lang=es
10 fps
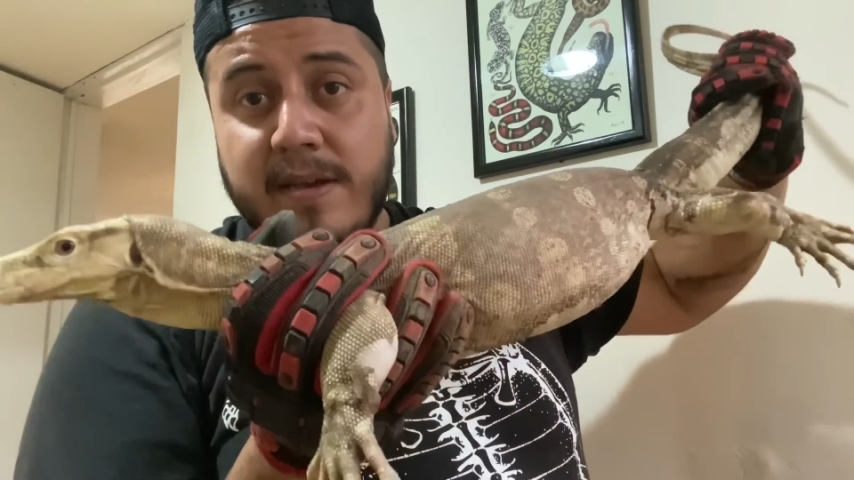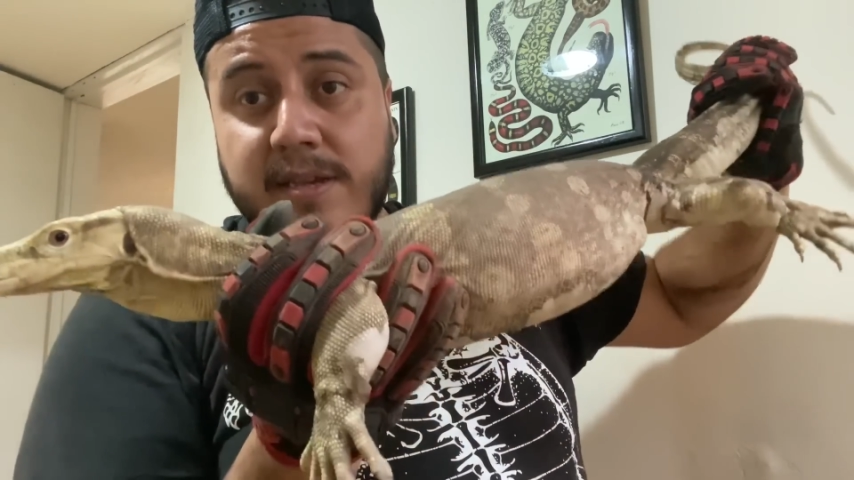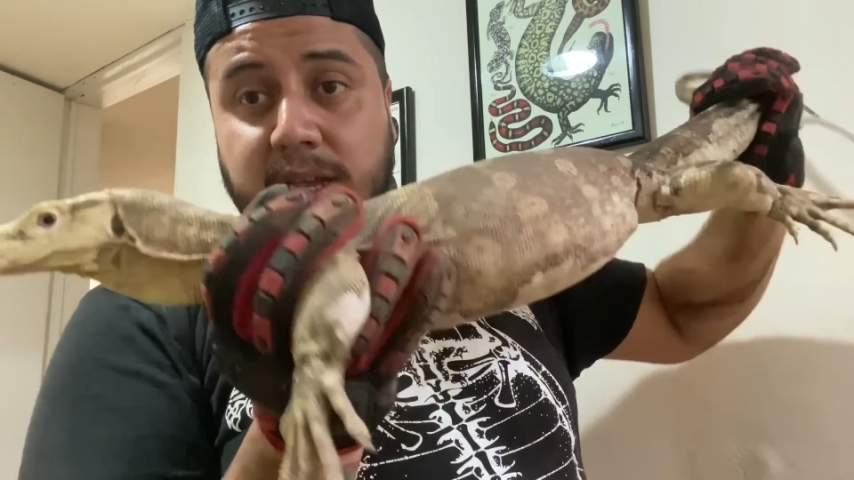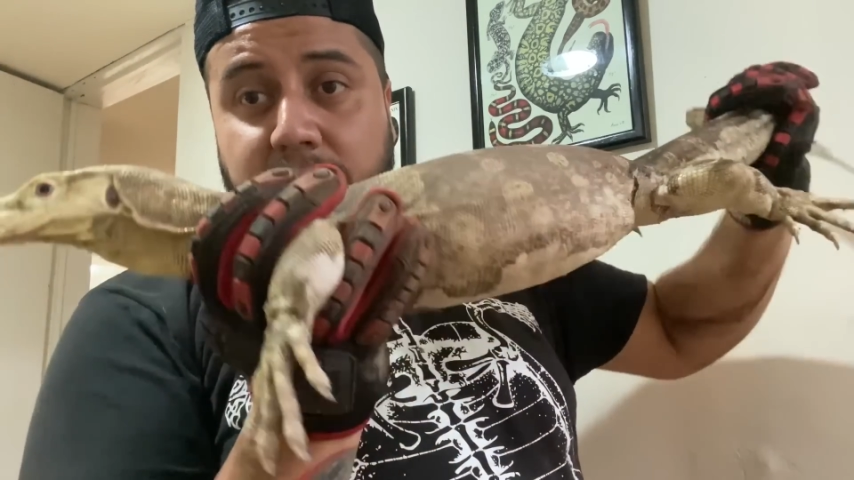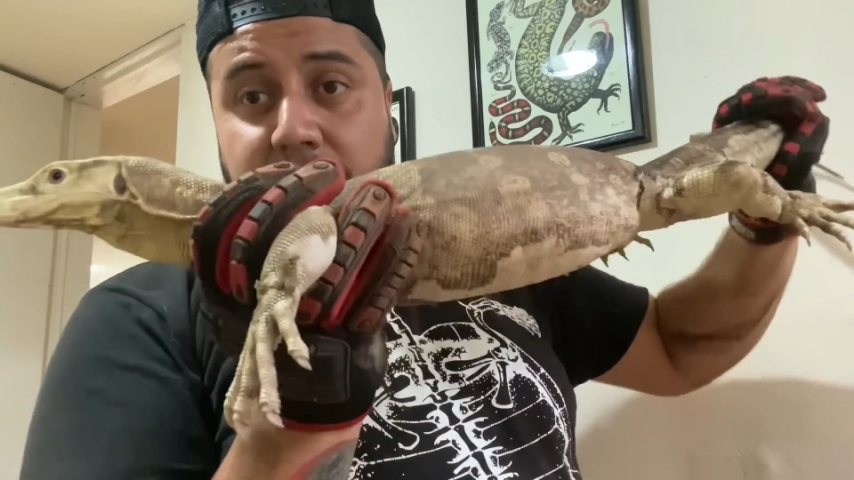
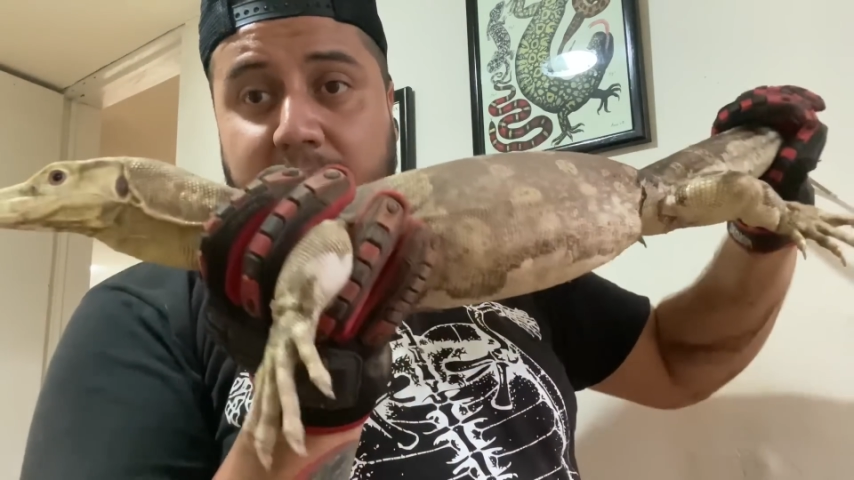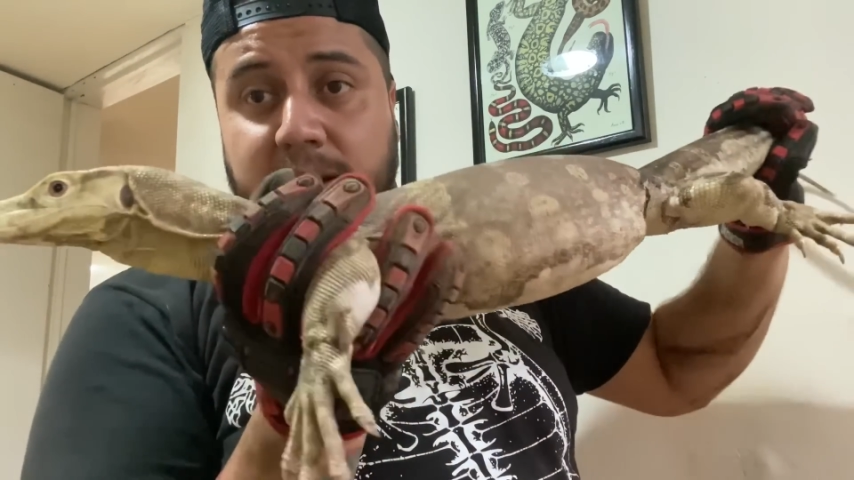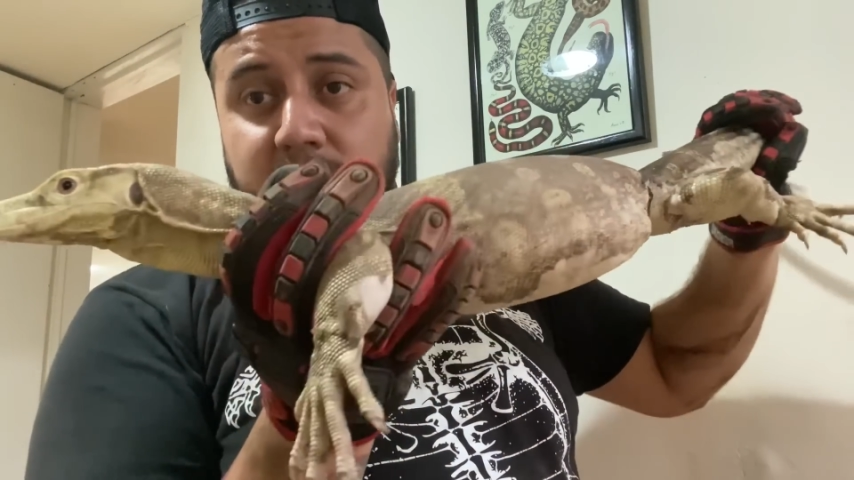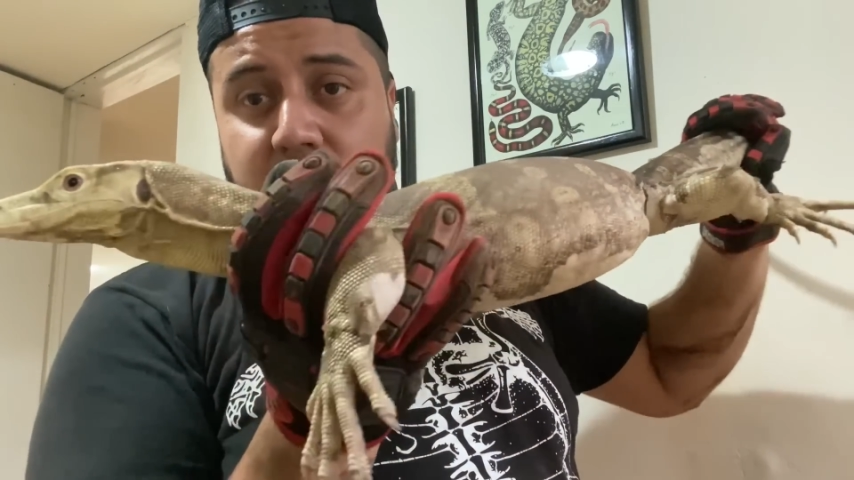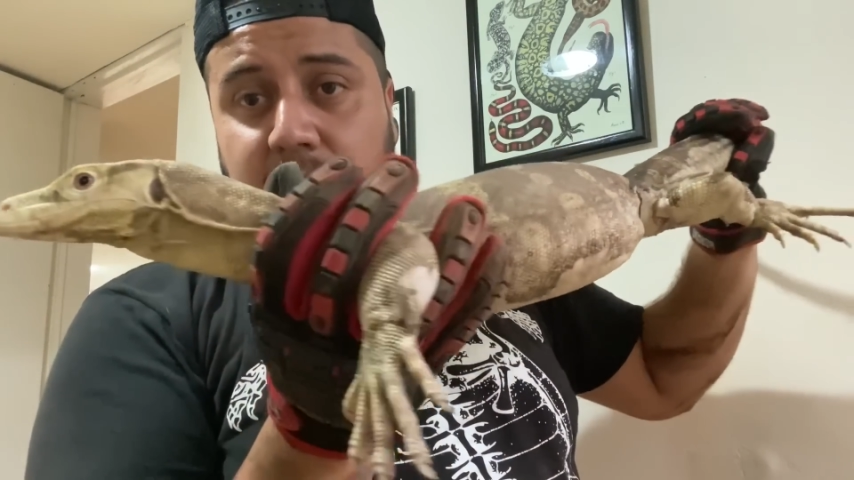Sin
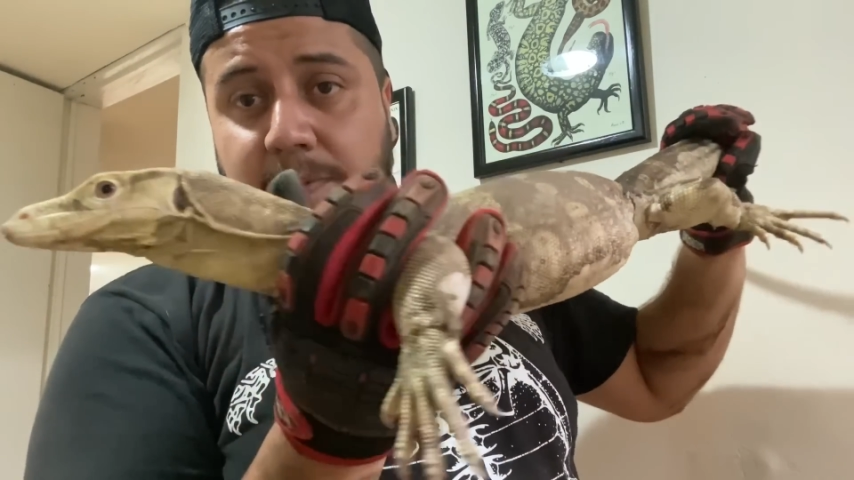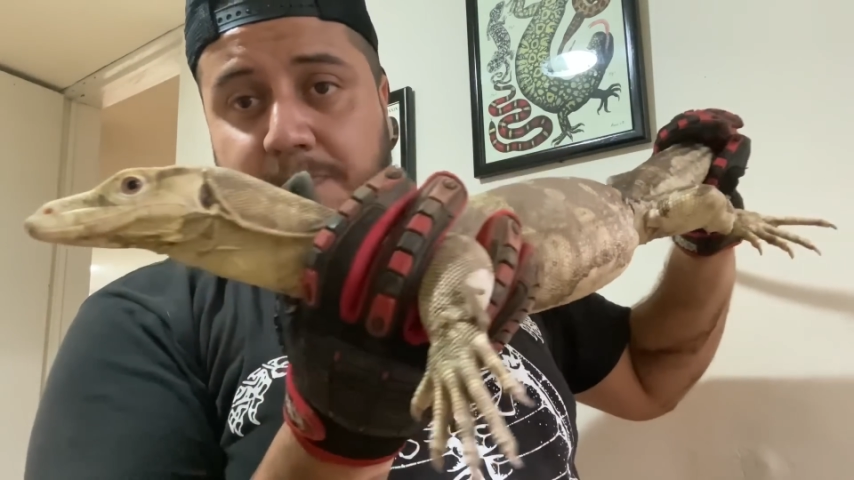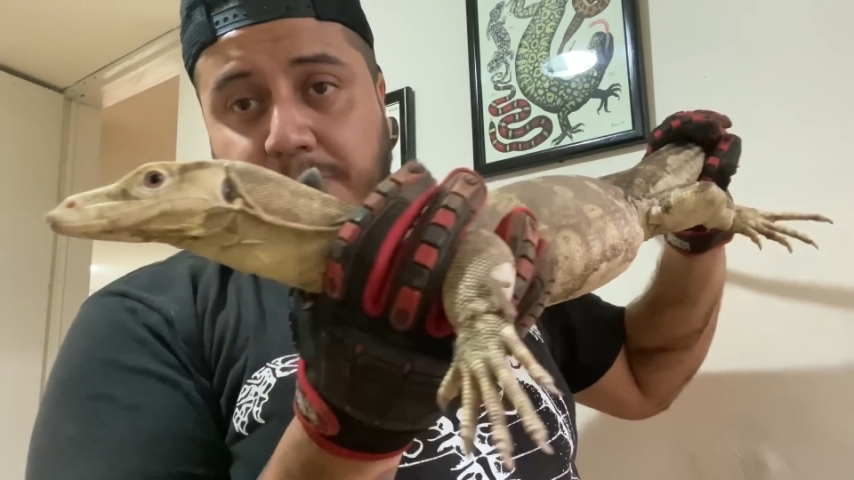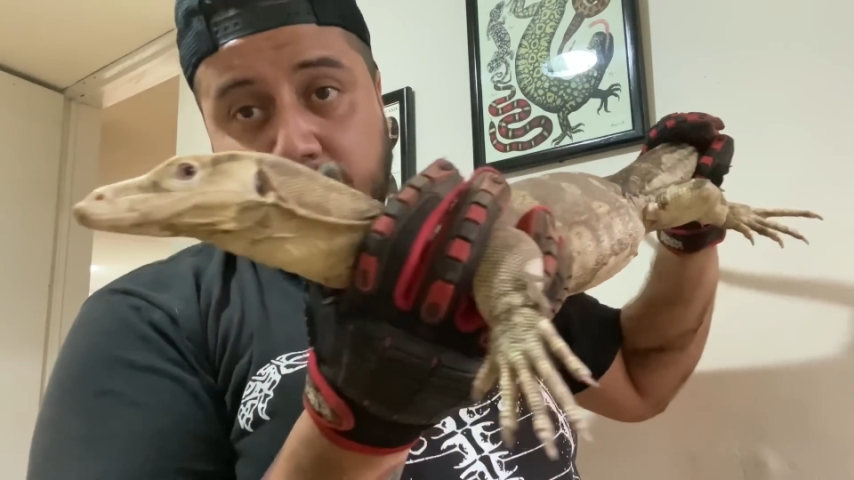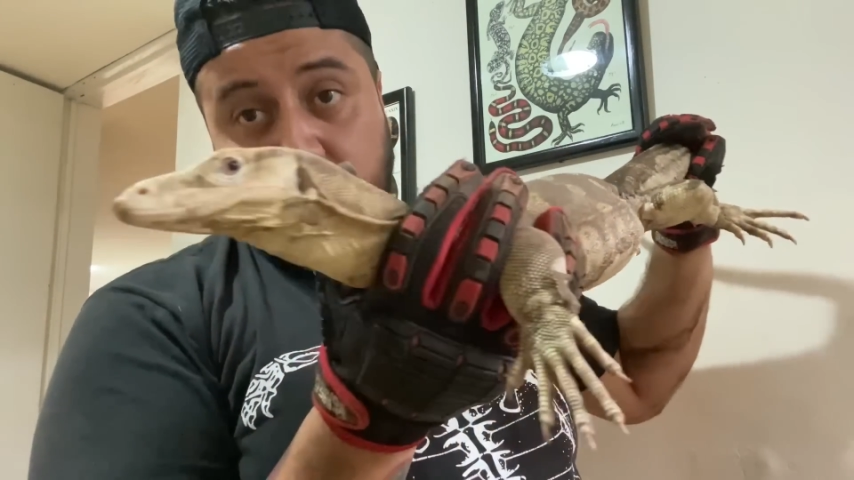embargo,
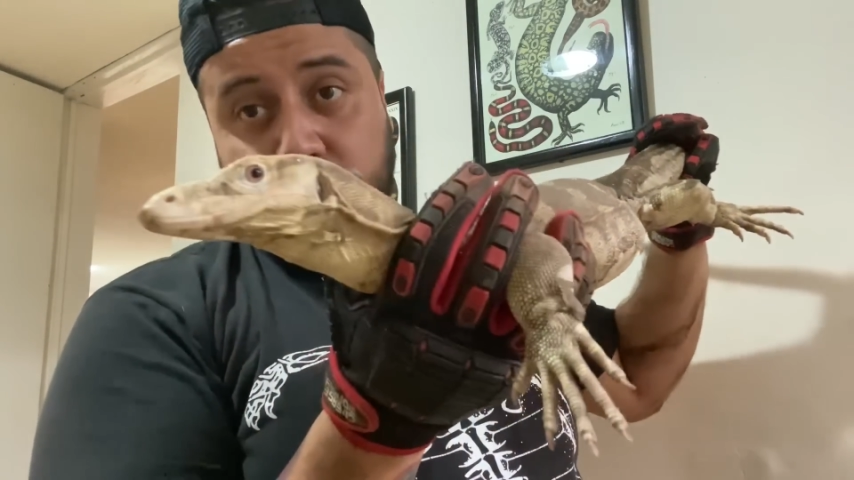por